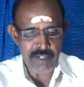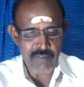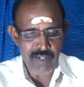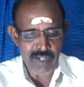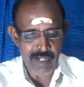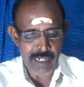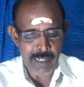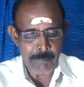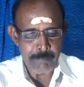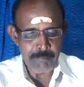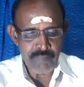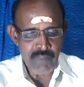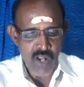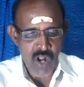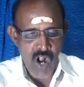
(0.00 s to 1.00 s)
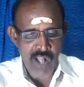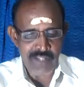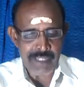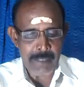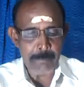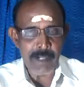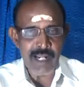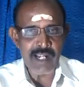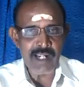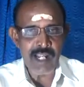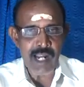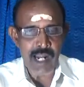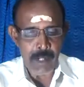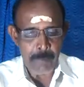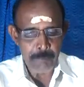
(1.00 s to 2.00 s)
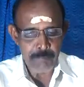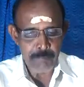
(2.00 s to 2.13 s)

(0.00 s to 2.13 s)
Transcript: பெறுவார்கள் அதன் பலன்கள்